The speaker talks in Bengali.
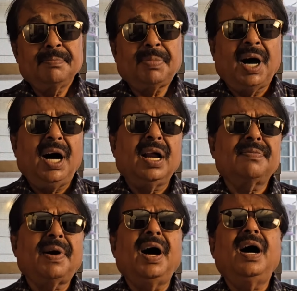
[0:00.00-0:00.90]

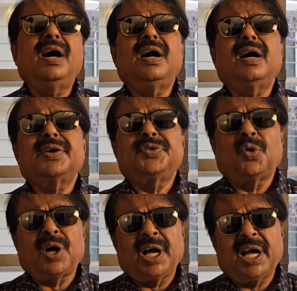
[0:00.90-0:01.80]
বারবার
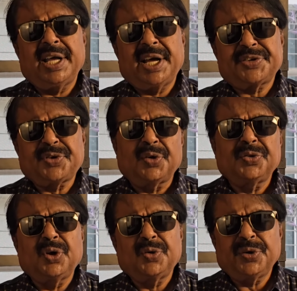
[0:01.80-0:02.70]
ধোকা খায়া
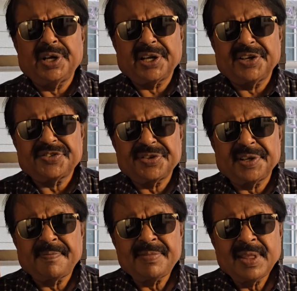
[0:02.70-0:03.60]
সন্দেহ ঢুকে গেছে
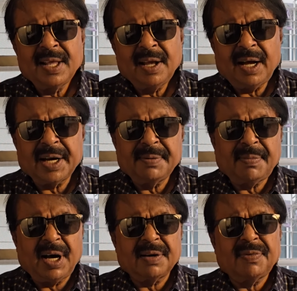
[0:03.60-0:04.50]
আর এই
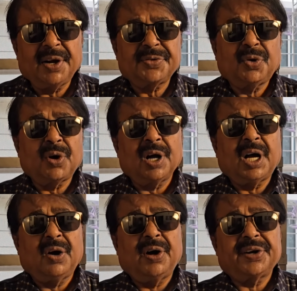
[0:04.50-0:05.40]
বারবার ধোকা
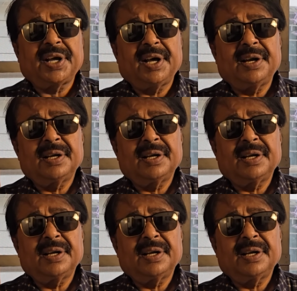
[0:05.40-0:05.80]
খাওয়াটা